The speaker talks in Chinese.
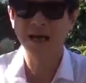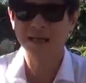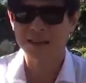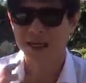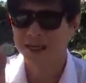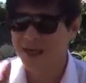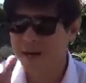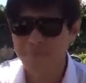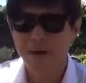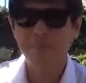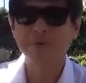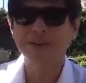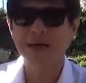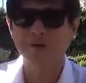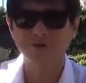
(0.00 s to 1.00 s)
他根本不
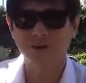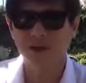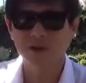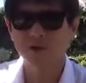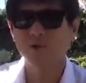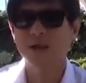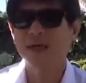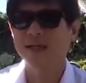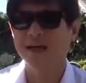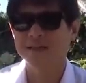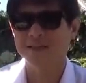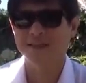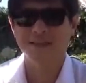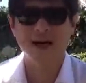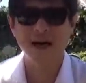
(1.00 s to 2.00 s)
在乎这个共产党
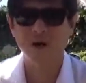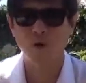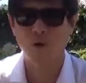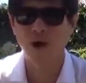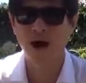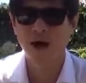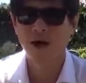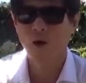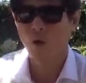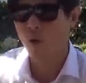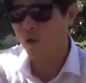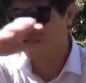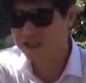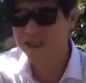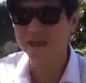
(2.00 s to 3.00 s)
死还是活。
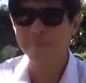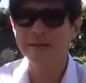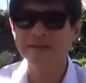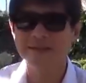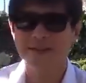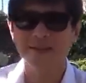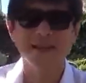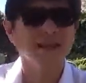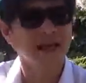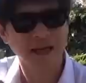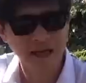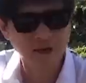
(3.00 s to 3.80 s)
我习近平死那天，你